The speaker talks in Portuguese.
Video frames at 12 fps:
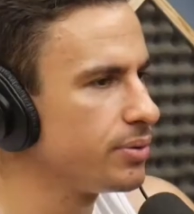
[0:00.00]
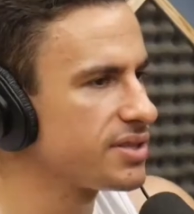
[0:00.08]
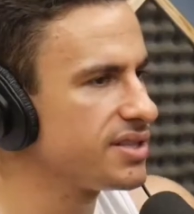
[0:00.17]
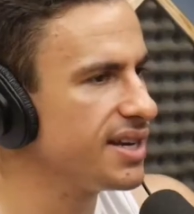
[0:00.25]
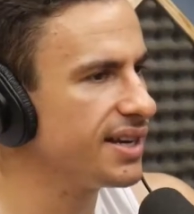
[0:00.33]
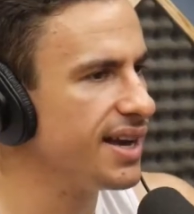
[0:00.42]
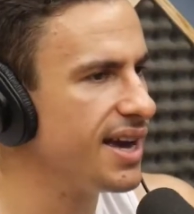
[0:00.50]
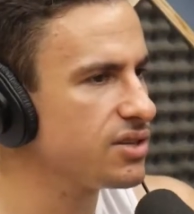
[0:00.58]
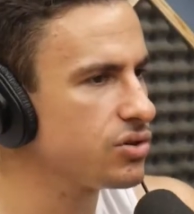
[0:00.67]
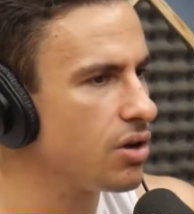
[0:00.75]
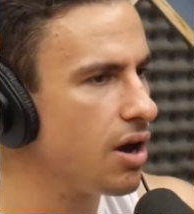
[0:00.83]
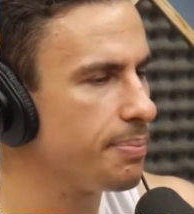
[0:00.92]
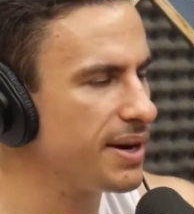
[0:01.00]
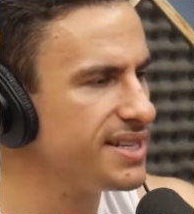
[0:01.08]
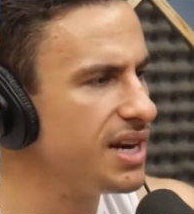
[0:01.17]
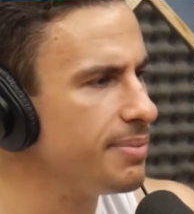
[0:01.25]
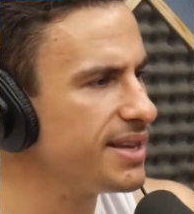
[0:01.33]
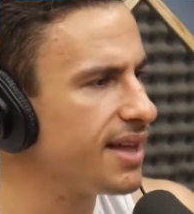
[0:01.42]
pô. Se você quer só pra
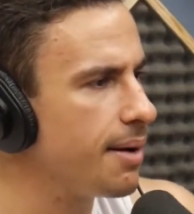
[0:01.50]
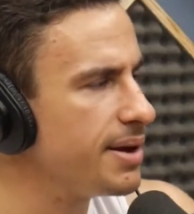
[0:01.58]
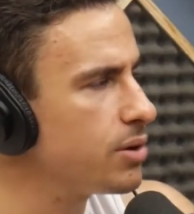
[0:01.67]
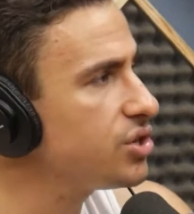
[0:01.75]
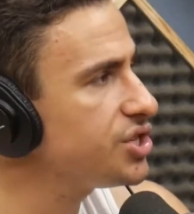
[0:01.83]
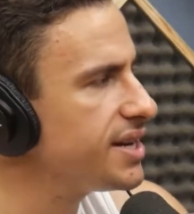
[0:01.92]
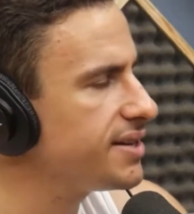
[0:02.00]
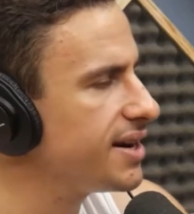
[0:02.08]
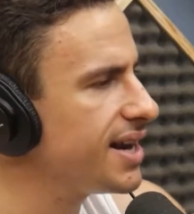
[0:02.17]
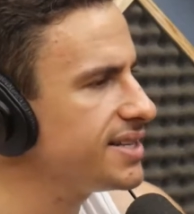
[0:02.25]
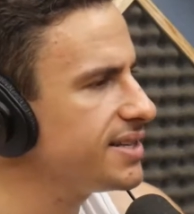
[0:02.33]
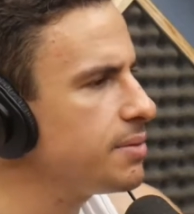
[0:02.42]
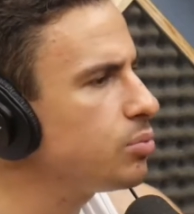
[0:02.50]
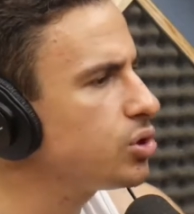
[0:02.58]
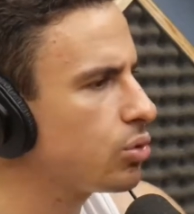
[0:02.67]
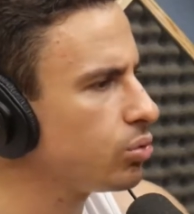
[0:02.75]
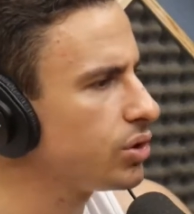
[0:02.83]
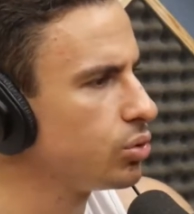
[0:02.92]
se alimentar bem. Hoje na internet você tem
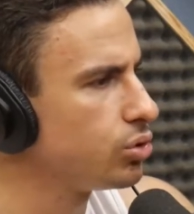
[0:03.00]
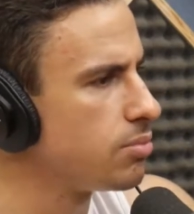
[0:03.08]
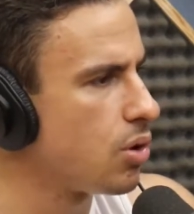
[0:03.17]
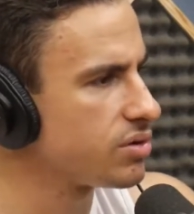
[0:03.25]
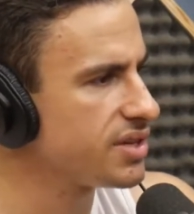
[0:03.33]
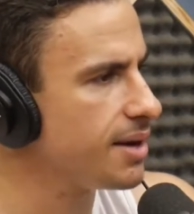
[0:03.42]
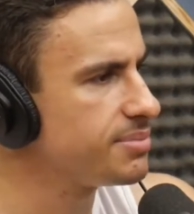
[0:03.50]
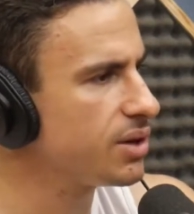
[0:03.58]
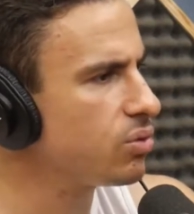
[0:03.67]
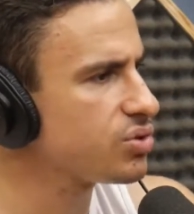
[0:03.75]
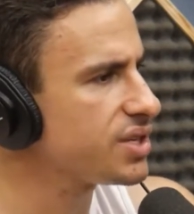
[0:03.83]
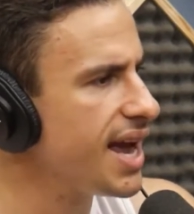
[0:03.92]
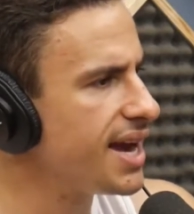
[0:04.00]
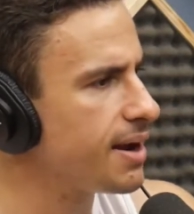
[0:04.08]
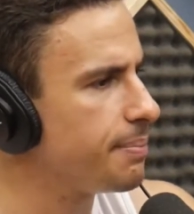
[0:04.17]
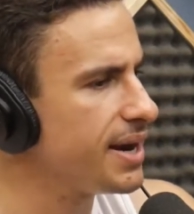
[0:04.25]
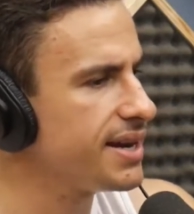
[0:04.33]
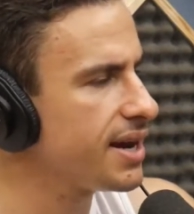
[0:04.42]
muito conteúdo bom, sabe? Você
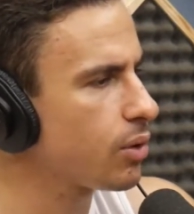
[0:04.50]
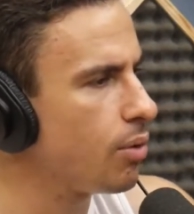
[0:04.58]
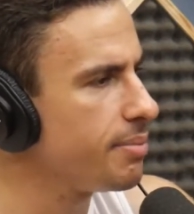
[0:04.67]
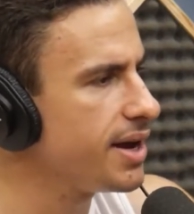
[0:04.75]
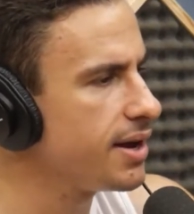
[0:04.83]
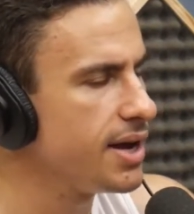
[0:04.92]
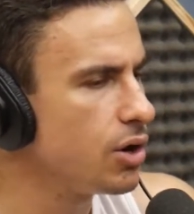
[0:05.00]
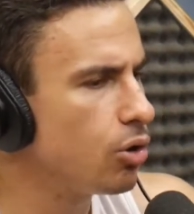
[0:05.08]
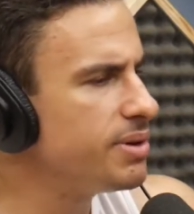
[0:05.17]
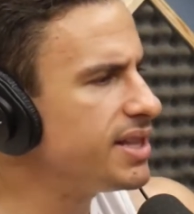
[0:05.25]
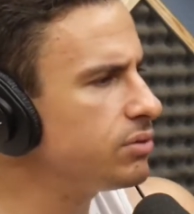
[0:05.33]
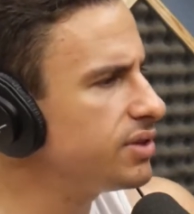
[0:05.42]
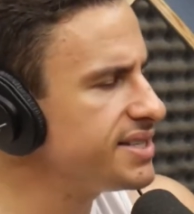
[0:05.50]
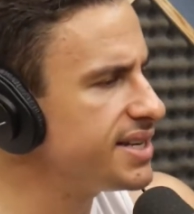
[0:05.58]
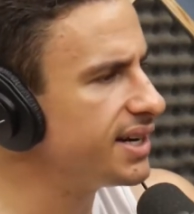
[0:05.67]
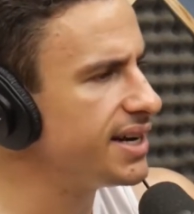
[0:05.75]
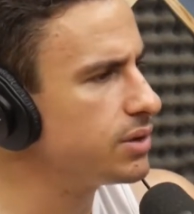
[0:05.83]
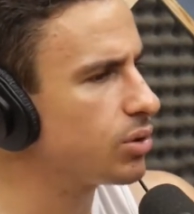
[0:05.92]
consegue aprender a comer. Comida não tem
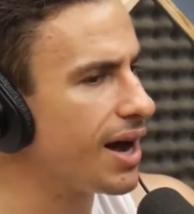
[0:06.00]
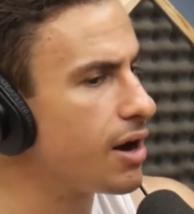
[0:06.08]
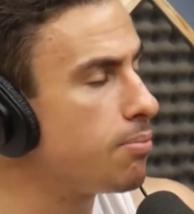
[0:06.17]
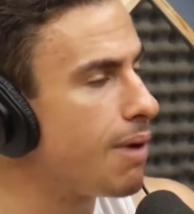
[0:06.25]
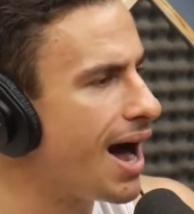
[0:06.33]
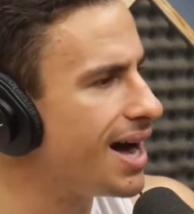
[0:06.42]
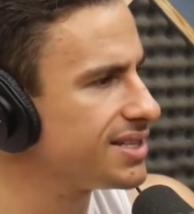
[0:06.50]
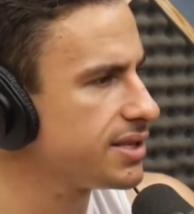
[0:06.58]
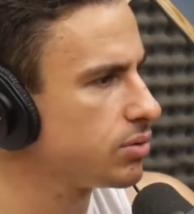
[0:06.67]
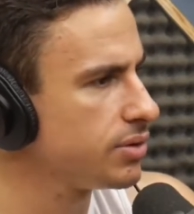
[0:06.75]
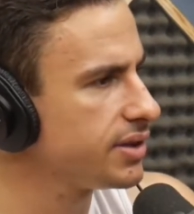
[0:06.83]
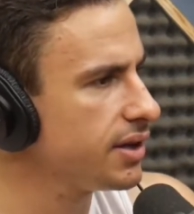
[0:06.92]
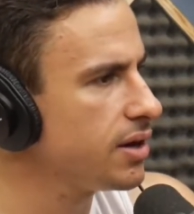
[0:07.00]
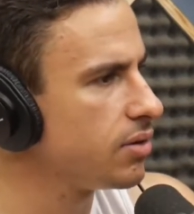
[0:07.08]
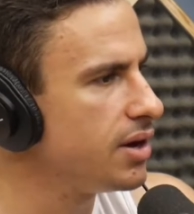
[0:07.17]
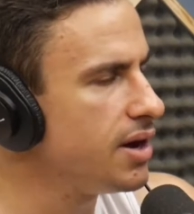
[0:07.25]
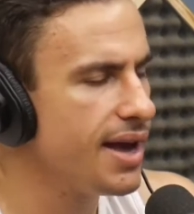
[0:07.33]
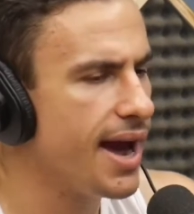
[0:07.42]
segredo, cara. É o básico,
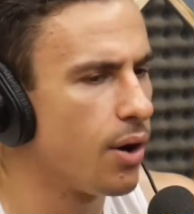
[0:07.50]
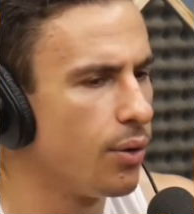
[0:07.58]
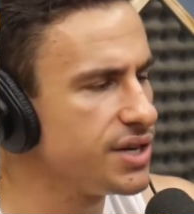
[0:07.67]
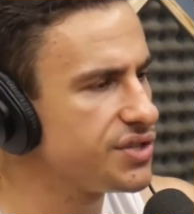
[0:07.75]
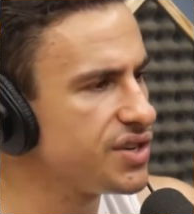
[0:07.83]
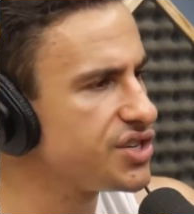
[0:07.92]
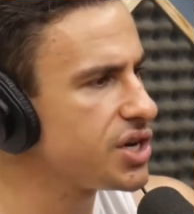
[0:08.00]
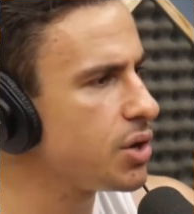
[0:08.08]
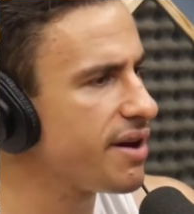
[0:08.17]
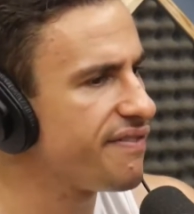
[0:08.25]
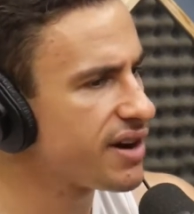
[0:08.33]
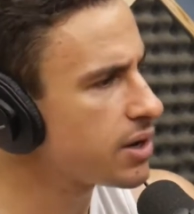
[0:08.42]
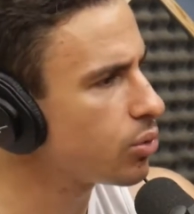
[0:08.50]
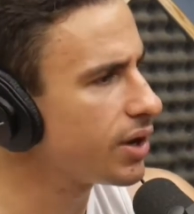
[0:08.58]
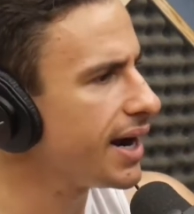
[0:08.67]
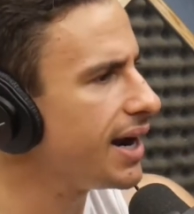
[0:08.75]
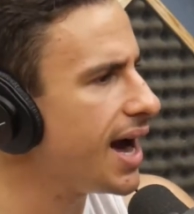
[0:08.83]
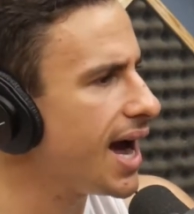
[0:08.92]
entendeu? É arroz, feijão, é frango
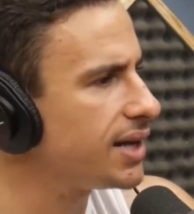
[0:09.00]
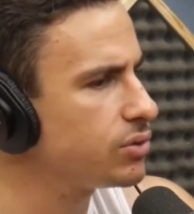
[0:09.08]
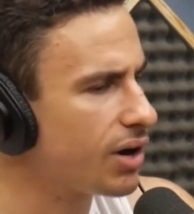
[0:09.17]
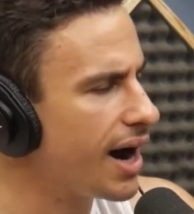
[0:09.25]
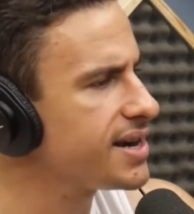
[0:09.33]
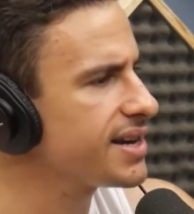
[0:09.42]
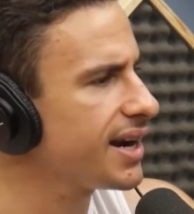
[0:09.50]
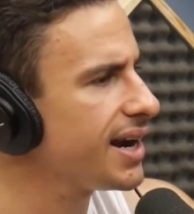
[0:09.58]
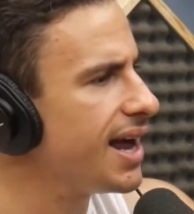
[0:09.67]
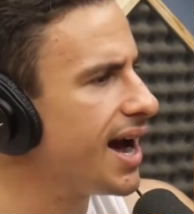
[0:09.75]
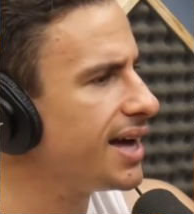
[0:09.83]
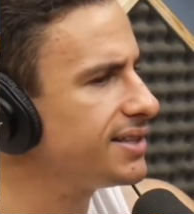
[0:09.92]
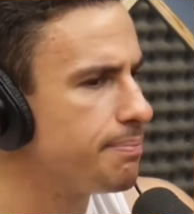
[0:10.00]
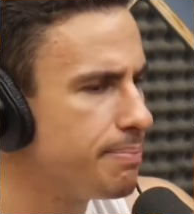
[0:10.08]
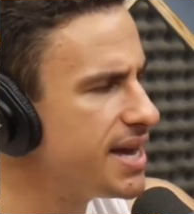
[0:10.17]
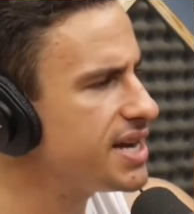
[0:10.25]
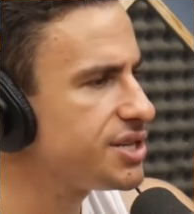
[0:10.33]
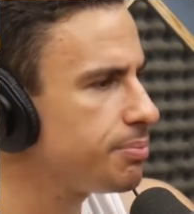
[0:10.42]
grelhado, carne grelhada,
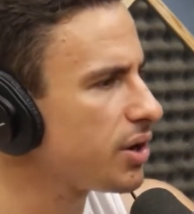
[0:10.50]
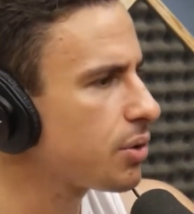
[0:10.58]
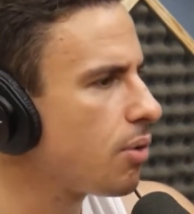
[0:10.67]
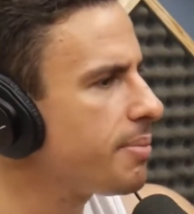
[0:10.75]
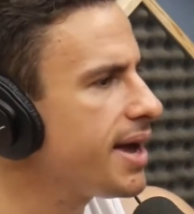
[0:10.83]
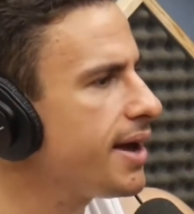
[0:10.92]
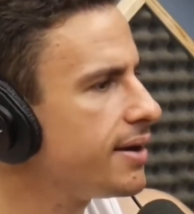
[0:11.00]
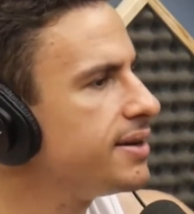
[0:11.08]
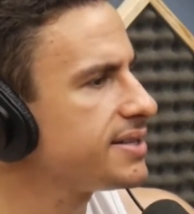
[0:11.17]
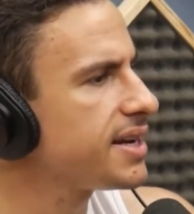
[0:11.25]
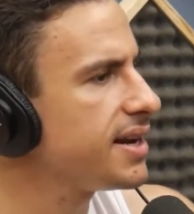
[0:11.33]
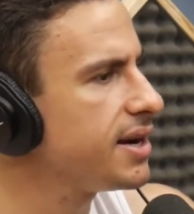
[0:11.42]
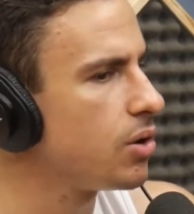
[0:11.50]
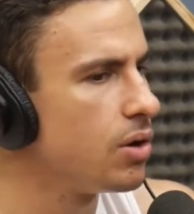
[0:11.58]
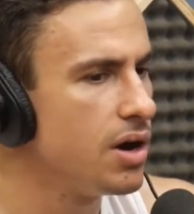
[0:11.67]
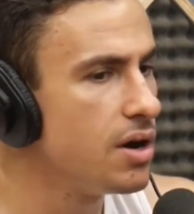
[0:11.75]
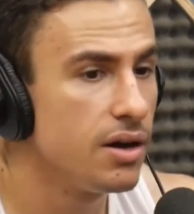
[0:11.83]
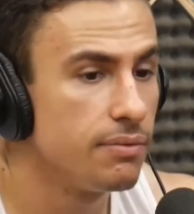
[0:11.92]
peixe pode comer, você entendeu?